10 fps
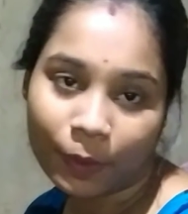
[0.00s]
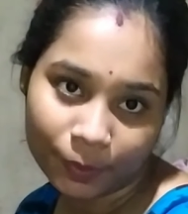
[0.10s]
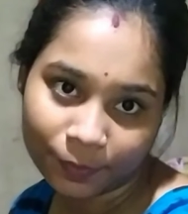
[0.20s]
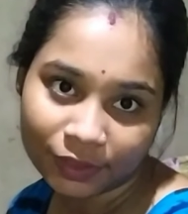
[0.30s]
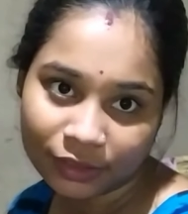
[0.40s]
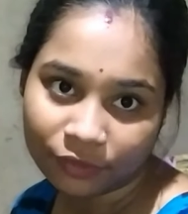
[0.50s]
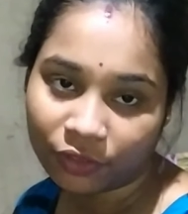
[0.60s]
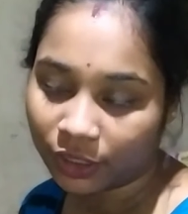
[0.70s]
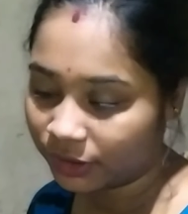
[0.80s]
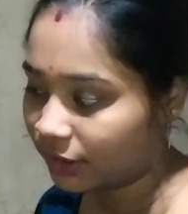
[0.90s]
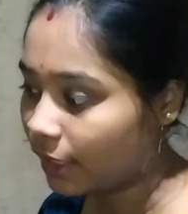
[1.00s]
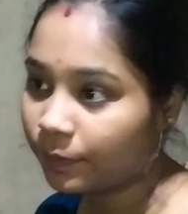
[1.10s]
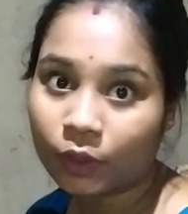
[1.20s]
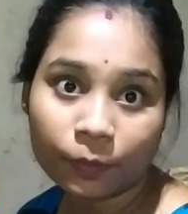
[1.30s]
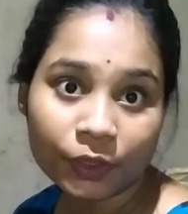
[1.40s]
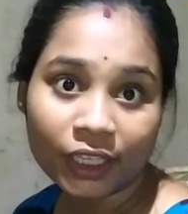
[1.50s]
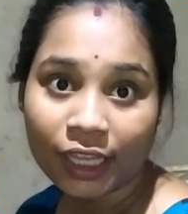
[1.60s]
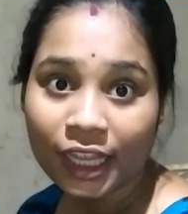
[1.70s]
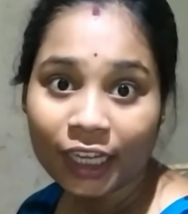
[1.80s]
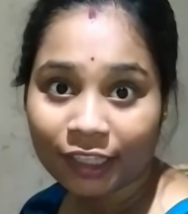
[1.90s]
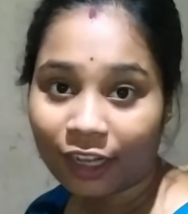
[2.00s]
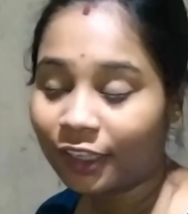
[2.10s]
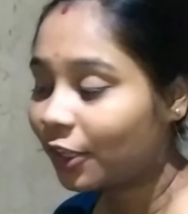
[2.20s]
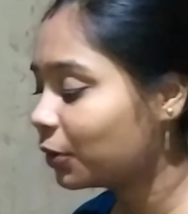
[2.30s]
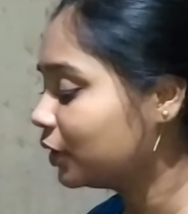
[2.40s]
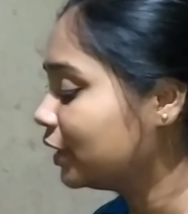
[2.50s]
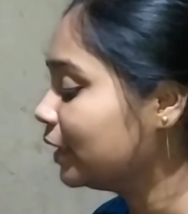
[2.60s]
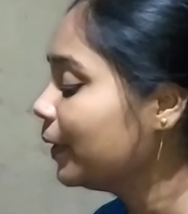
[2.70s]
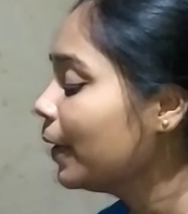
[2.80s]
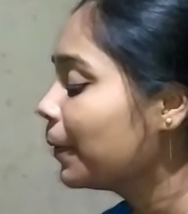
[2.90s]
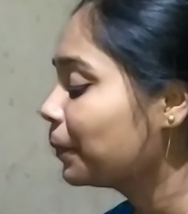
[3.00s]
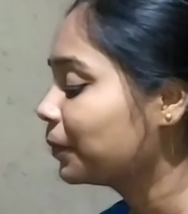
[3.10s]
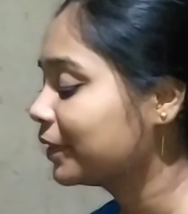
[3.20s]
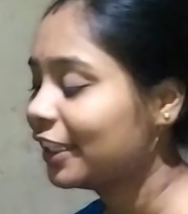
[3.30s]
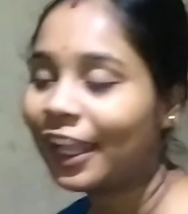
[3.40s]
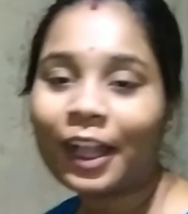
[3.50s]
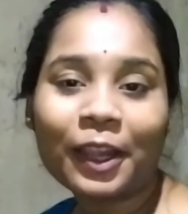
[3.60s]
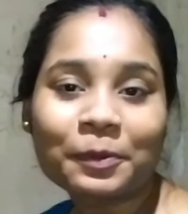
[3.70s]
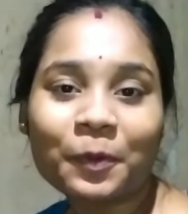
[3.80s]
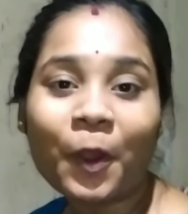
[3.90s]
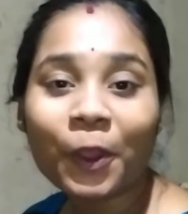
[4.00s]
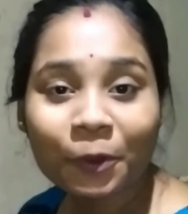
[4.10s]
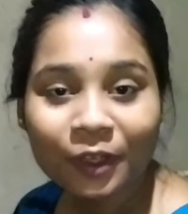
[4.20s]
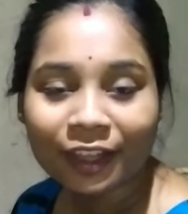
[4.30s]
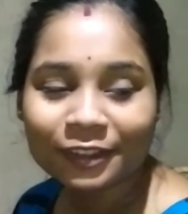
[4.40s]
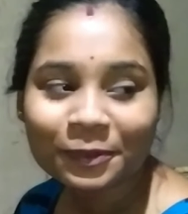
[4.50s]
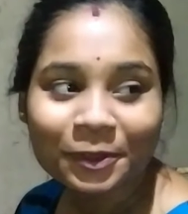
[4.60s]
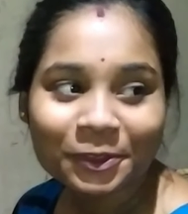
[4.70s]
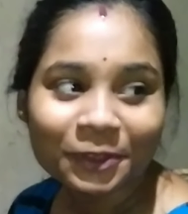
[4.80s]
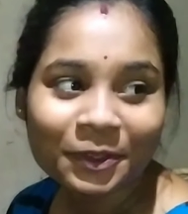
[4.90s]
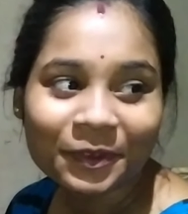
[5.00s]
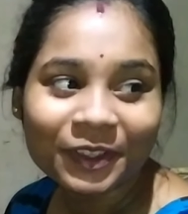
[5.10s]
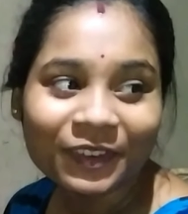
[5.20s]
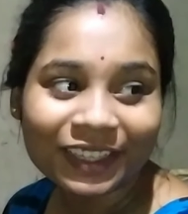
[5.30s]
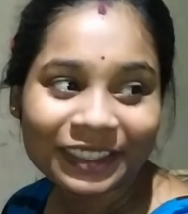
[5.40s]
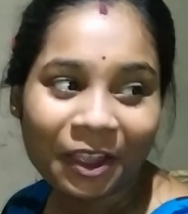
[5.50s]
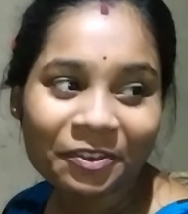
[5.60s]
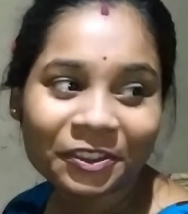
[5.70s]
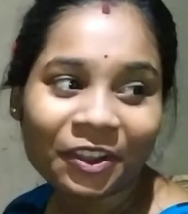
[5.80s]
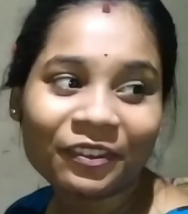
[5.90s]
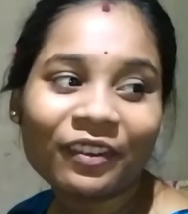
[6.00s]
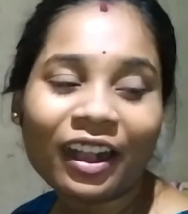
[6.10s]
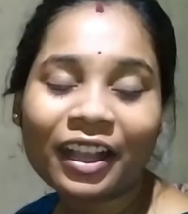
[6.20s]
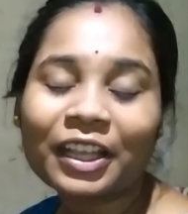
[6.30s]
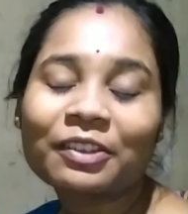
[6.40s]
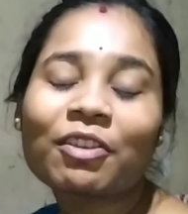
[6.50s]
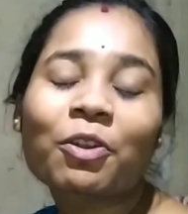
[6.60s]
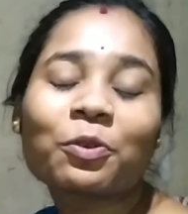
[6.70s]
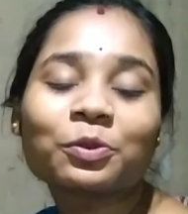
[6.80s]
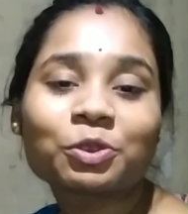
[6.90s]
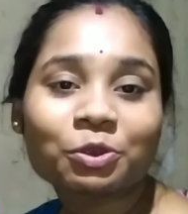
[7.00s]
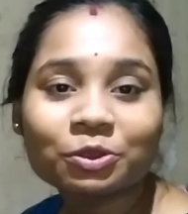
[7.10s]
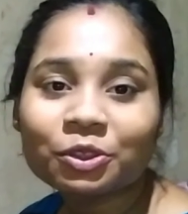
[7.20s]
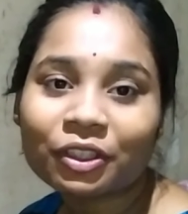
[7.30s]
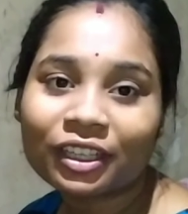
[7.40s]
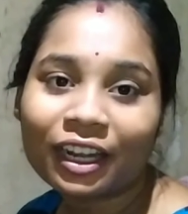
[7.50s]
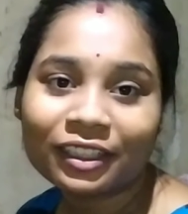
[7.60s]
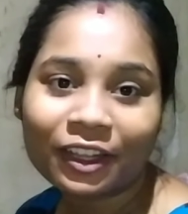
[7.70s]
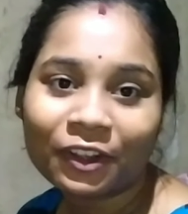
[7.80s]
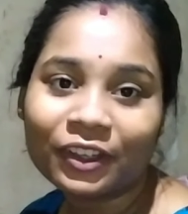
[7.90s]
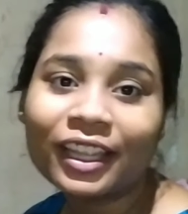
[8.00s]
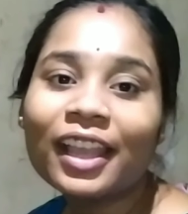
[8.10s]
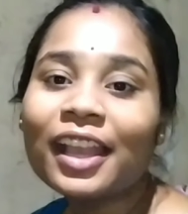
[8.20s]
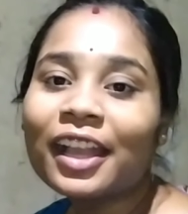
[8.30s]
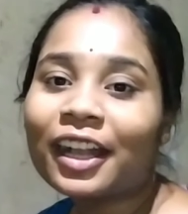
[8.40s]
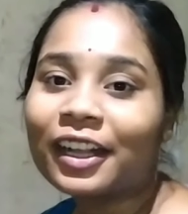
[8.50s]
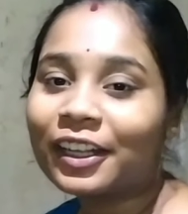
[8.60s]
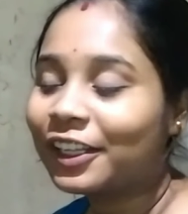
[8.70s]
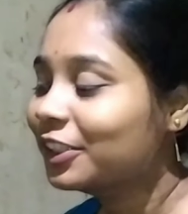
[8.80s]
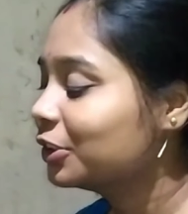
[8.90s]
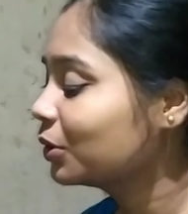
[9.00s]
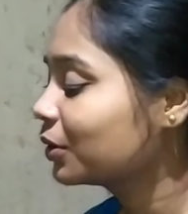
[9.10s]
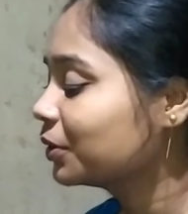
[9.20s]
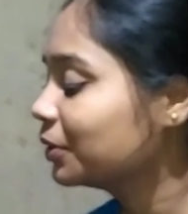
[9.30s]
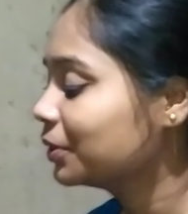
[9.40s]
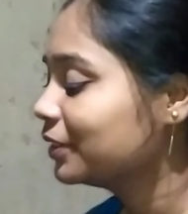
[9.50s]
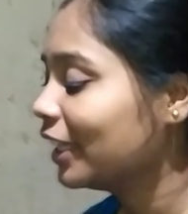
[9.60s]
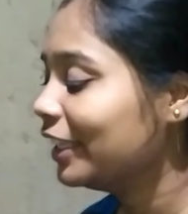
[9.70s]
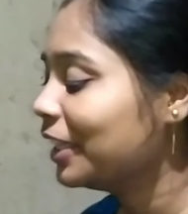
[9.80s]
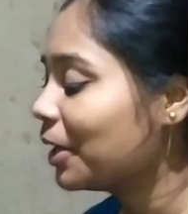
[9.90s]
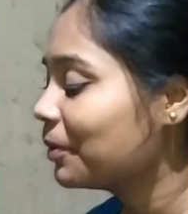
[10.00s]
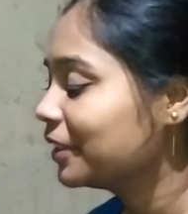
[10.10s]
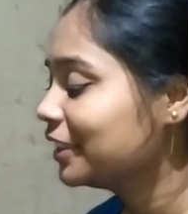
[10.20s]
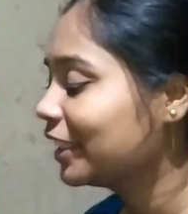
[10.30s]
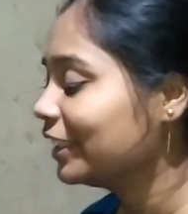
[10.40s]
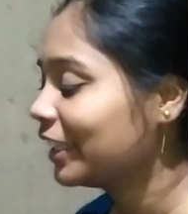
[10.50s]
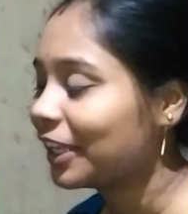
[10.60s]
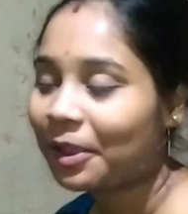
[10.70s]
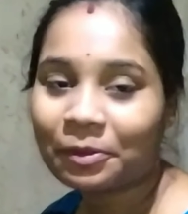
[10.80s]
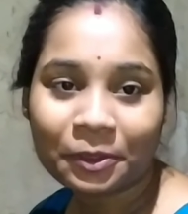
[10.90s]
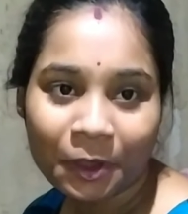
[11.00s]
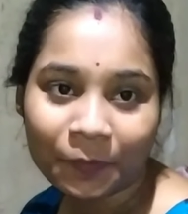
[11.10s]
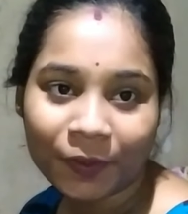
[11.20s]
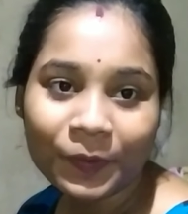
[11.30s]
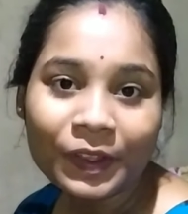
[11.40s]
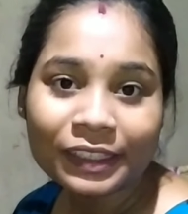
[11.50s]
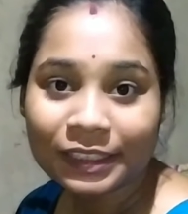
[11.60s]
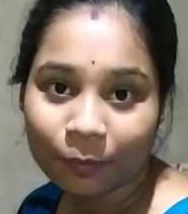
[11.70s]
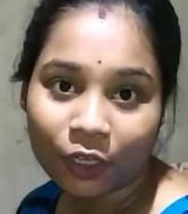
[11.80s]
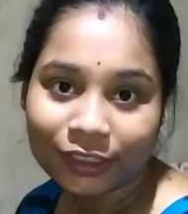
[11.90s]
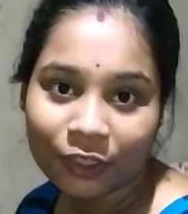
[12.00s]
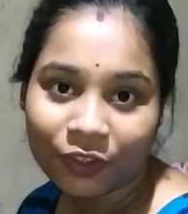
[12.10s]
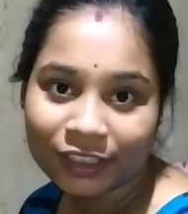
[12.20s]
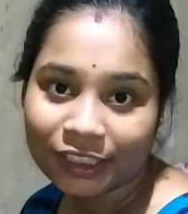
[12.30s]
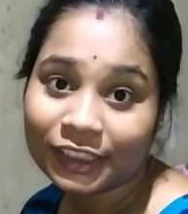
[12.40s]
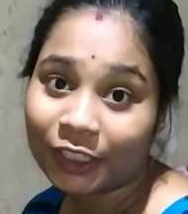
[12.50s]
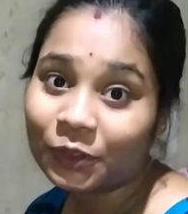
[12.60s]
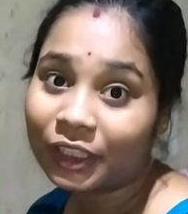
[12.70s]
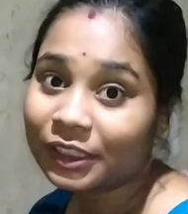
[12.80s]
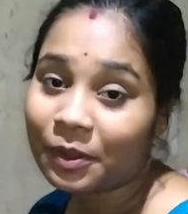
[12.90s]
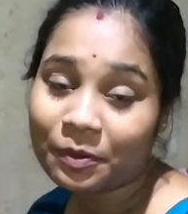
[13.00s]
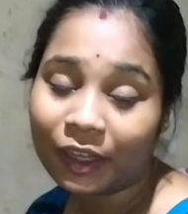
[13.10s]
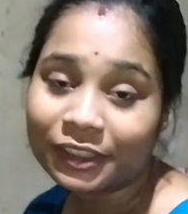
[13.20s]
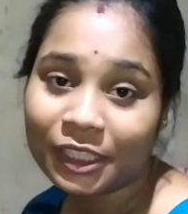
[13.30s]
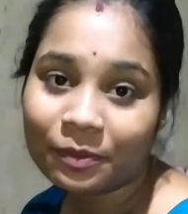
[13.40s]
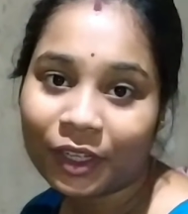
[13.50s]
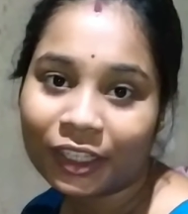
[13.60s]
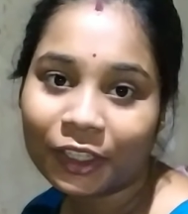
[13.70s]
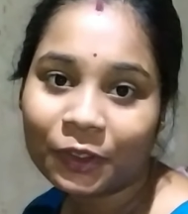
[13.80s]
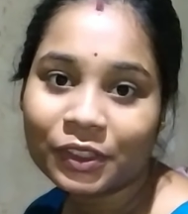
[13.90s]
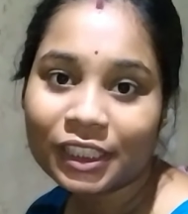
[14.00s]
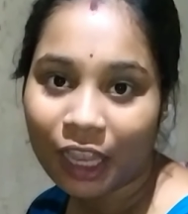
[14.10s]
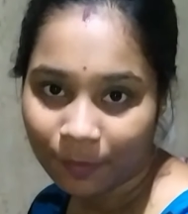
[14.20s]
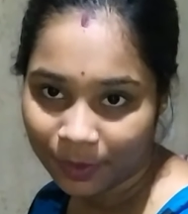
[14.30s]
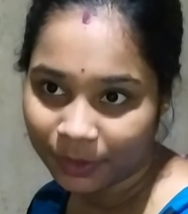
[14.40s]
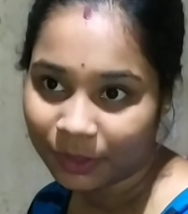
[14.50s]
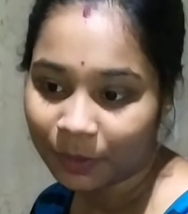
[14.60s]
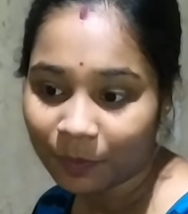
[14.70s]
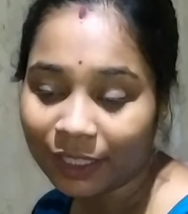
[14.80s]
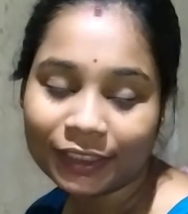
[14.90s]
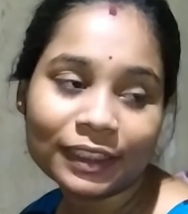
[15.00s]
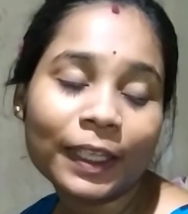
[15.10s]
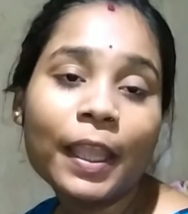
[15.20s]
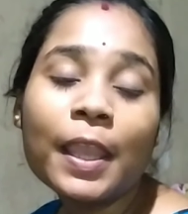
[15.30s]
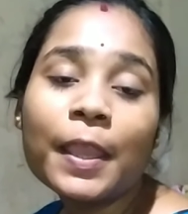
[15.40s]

বাবার বাড়িতে ফার্স্ট টাইম আমি রান্না করছি যে আর ভয়ও লাগছে প্রচন্ড পরিমাণে কেমন হবে মা কাকিমা খুব সুন্দর রান্না করে তো জানি না আমার চিকেনটা কেমন হবে সে ভয়টাও আছে যেহেতু আজকে আমি ফার্স্ট টাইম রান্না করছি আমার বাড়িতে